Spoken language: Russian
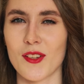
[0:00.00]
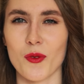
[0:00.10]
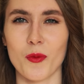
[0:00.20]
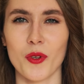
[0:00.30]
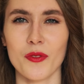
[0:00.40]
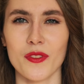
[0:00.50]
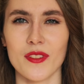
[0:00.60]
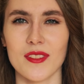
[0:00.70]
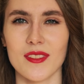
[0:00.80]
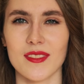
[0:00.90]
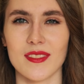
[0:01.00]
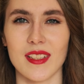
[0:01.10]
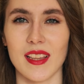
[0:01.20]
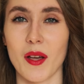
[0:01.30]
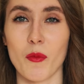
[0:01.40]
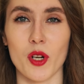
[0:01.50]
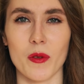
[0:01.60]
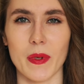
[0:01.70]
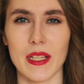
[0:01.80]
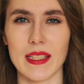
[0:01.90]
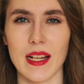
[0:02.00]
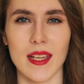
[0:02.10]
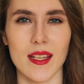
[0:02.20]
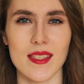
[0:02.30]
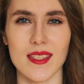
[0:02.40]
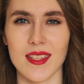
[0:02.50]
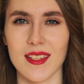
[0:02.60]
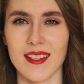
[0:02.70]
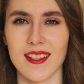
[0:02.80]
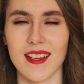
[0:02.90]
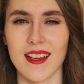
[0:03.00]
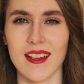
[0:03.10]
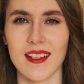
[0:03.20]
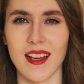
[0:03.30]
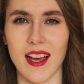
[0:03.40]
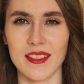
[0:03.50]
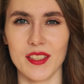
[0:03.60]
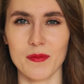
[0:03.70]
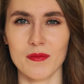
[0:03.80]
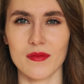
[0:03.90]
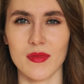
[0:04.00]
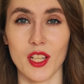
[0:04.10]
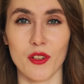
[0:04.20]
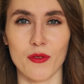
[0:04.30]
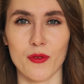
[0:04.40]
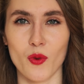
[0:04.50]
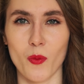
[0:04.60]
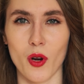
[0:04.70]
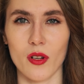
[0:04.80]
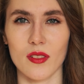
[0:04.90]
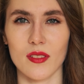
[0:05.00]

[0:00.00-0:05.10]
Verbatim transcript: Любовь, ламоры по-итальянски, а дым иль фуму.